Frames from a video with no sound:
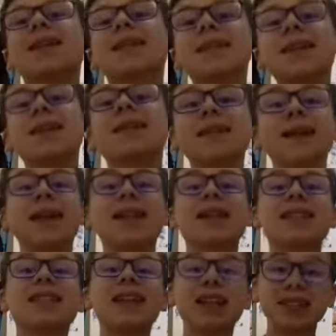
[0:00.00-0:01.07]
c'est
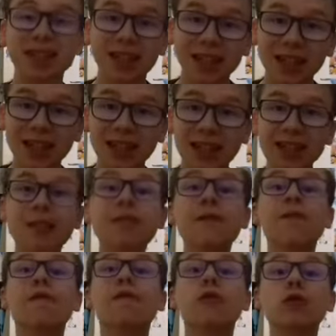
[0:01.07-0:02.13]
Les Gardiens de la
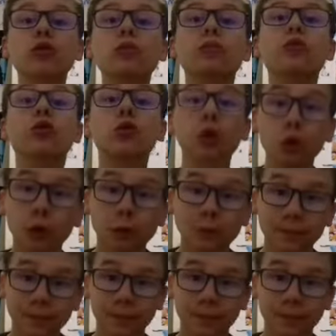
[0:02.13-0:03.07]
Galaxie, volume 2.